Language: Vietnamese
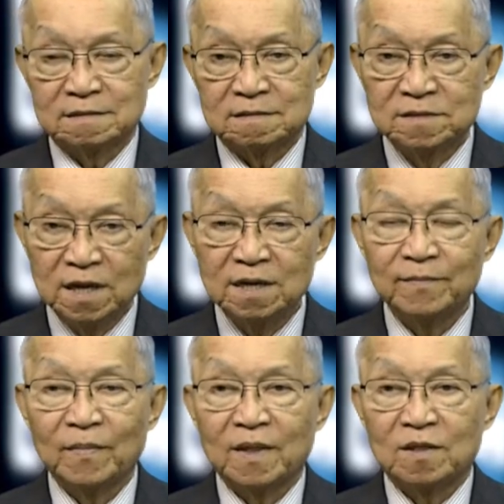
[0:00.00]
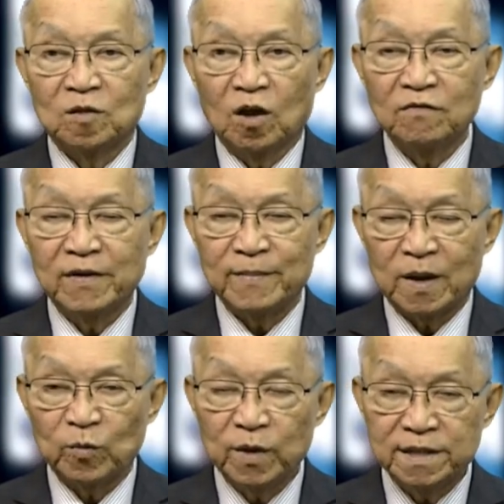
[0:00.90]
nhưng nói về mặt
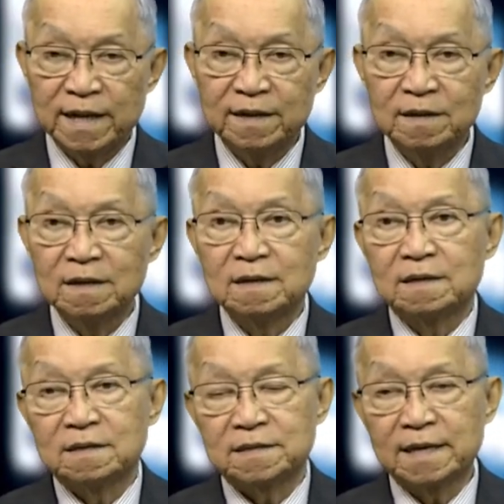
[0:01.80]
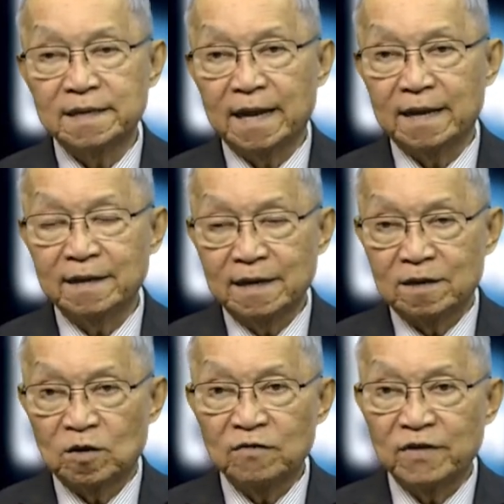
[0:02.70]
uy tín chính trị,
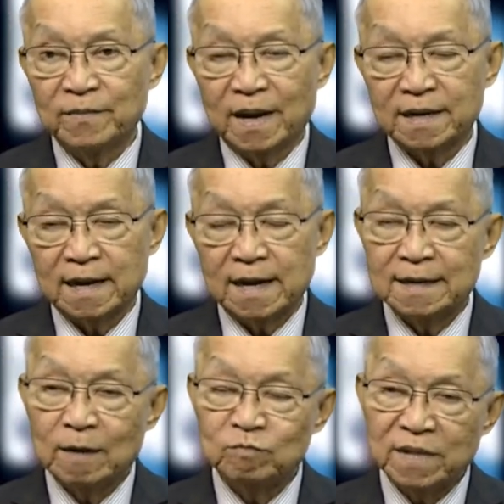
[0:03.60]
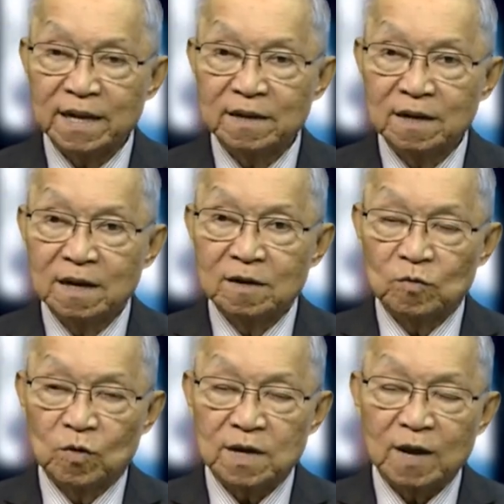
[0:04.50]
nói về mặt lòng tin
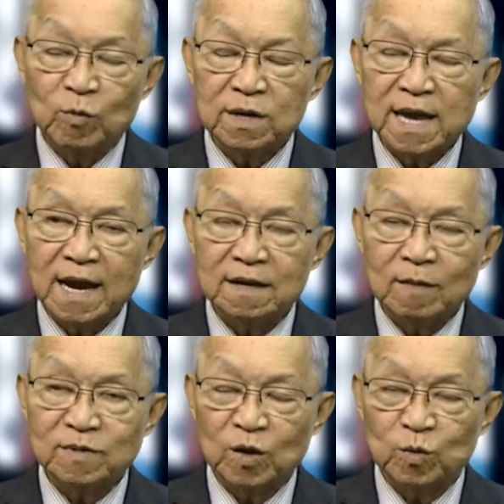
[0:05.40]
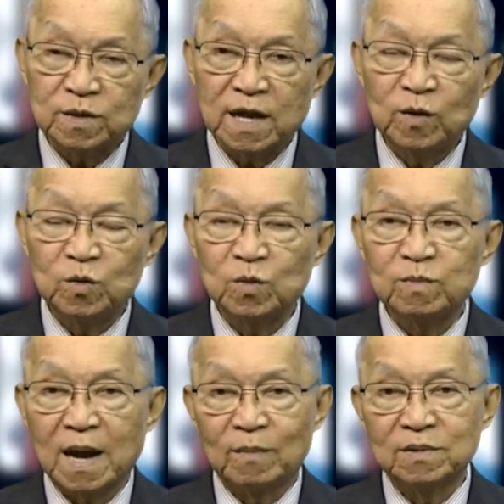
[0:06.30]
của các quốc gia trong xã hội quốc tế đối với Trung
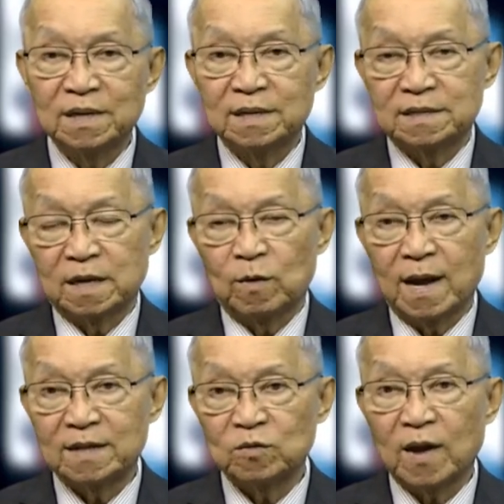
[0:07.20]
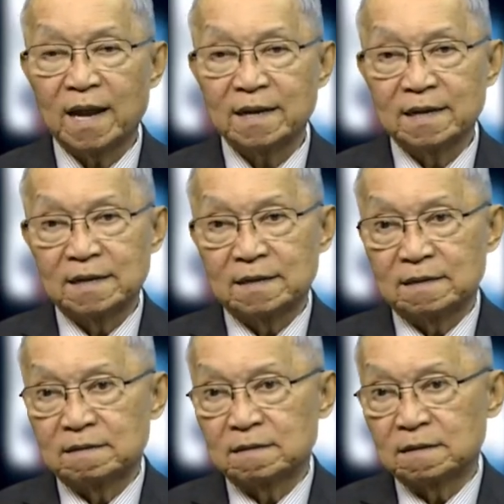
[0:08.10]
Cộng thì hoàn toàn
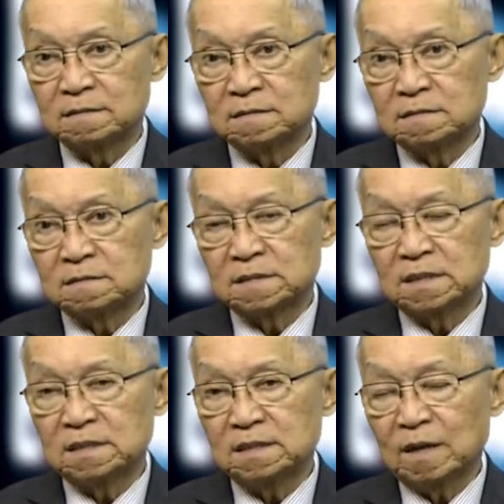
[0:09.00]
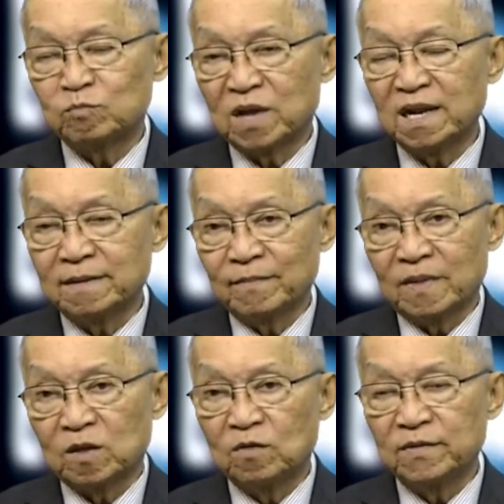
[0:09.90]
cái lòng tin
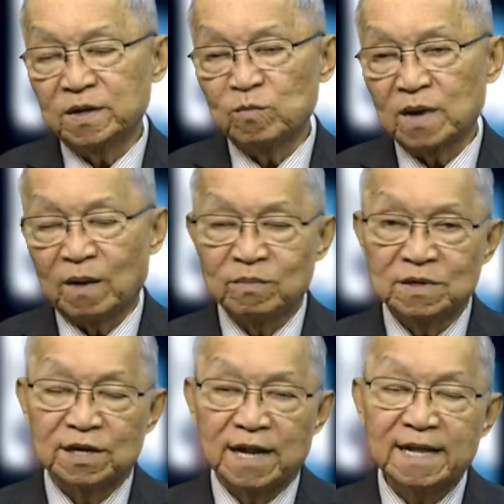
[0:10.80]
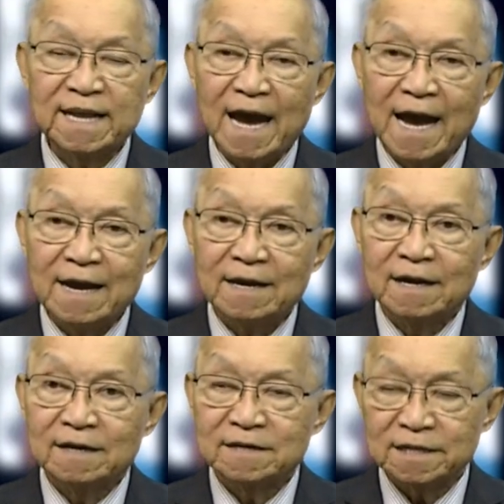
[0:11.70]
đối với Trung Cộng được đánh giá
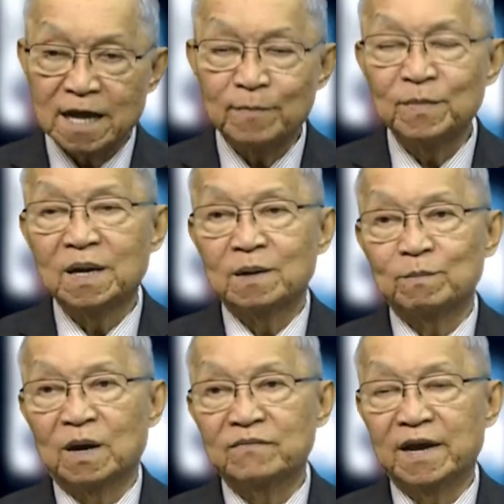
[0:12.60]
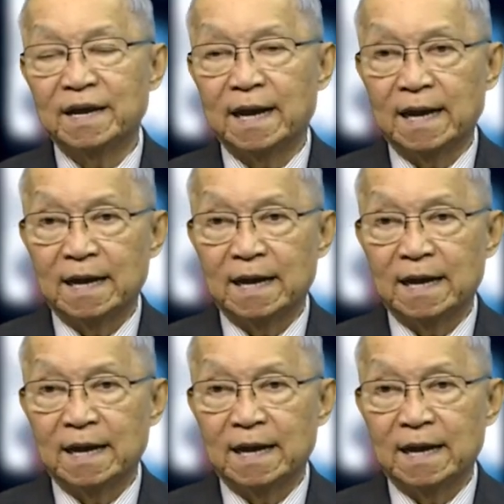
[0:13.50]
rất thấp, bởi vì